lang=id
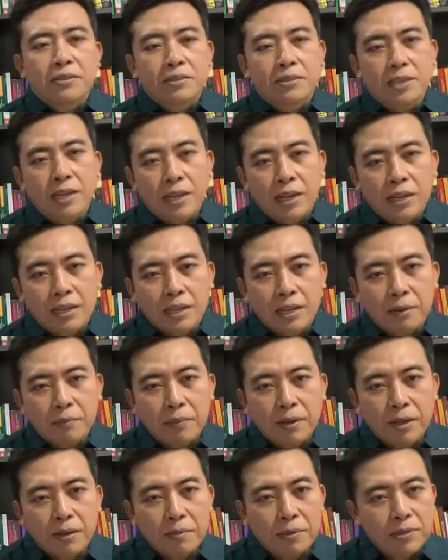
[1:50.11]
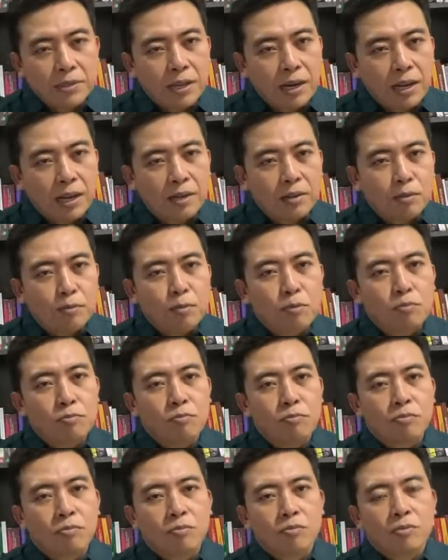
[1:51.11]
Jangankan bagi masyarakat
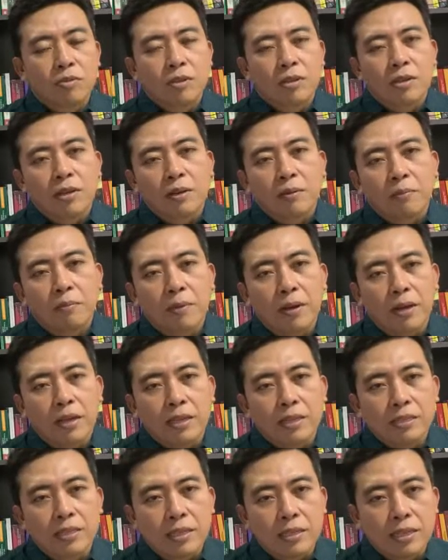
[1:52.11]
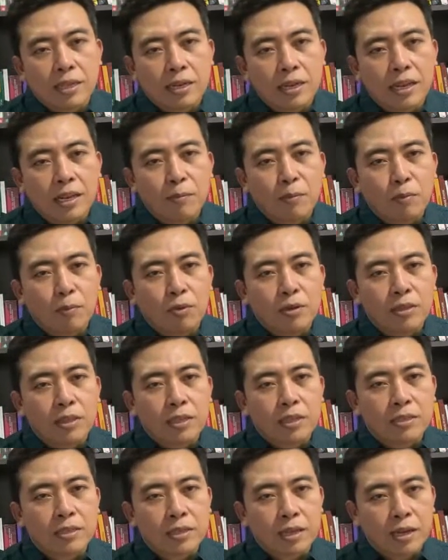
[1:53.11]
umum, bagi sarjana ilmu
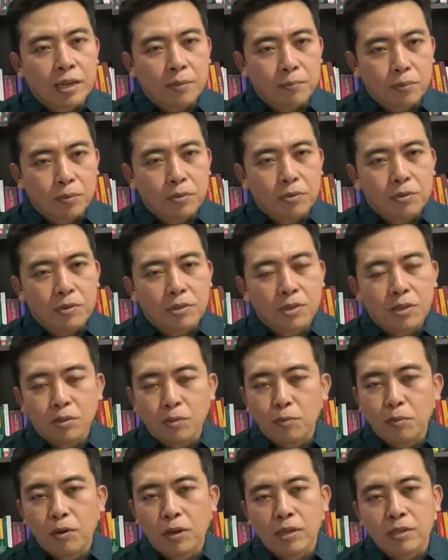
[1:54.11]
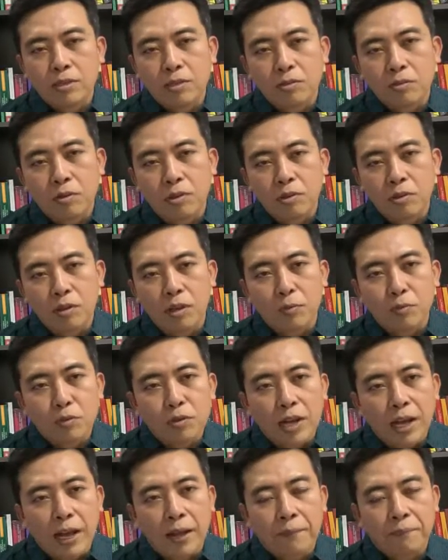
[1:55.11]
politik sekalipun itu bukan sesuatu yang
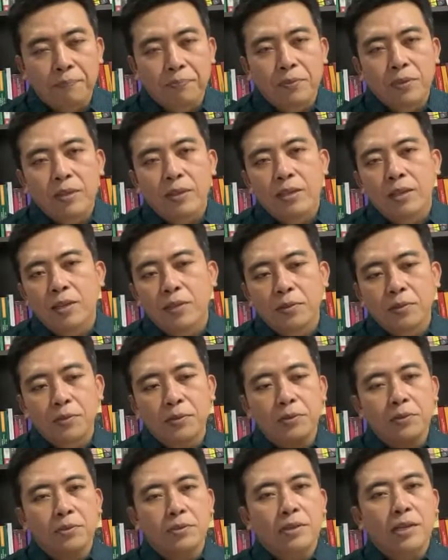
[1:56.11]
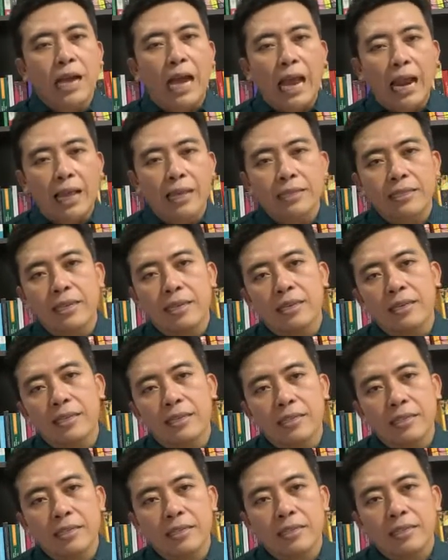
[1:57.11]
mudah. Itu
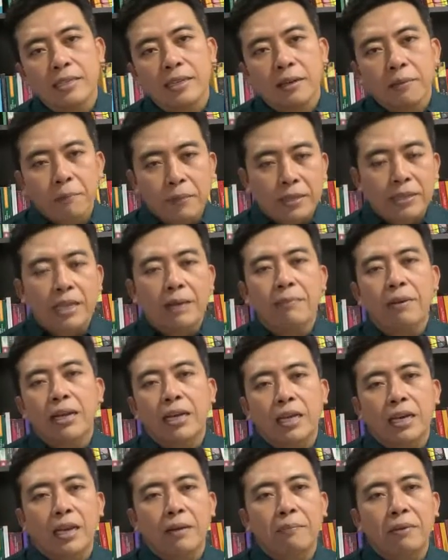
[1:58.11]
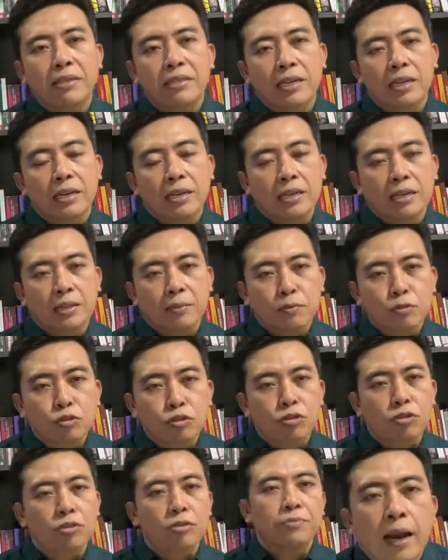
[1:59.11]
alasan pertama kenapa channel ini muncul.